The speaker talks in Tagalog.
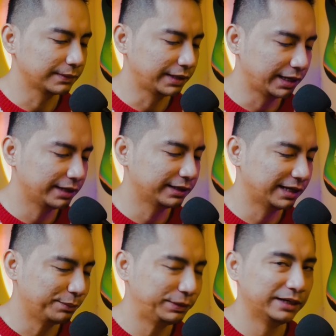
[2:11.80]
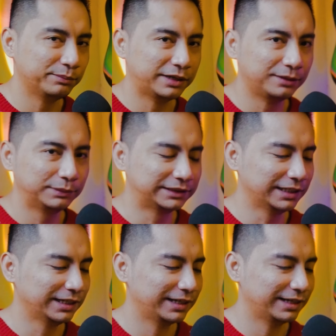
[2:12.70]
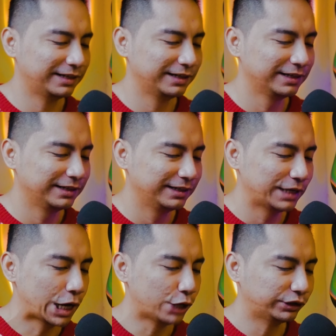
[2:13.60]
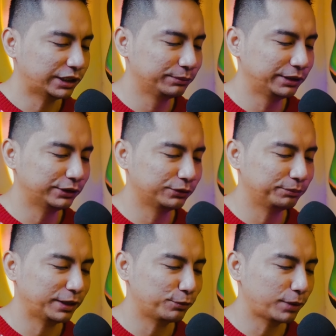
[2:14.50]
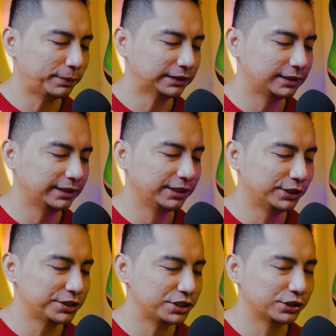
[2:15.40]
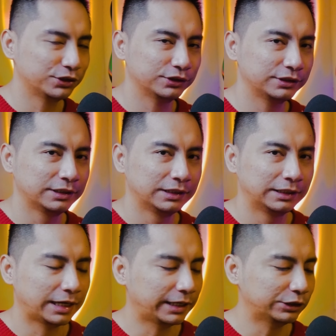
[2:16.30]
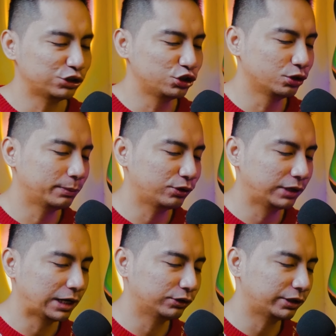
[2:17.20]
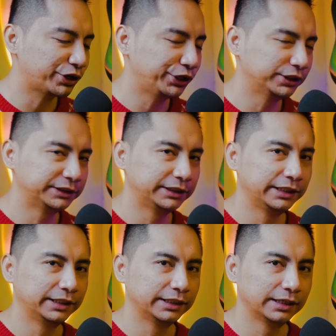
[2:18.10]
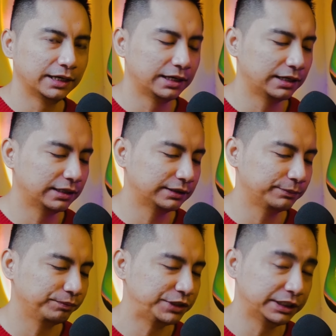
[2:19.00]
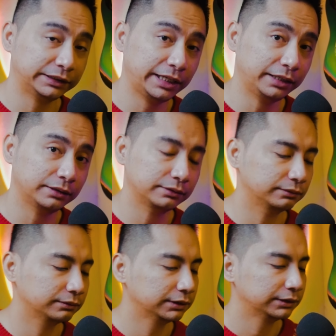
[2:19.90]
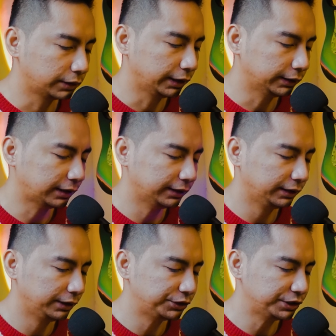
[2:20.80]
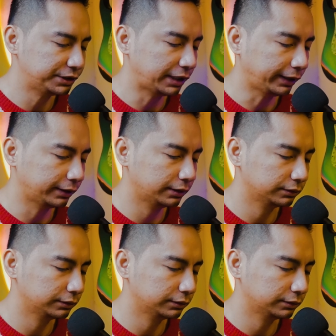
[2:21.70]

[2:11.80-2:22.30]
Ayan, happy naman kami sa outcome nitong pagpapestad ni Hershey, no? Nakita niyo naman kung gaano ka-cute si uh, Cheesecake. Ngayon, tatay ni Cheesecake.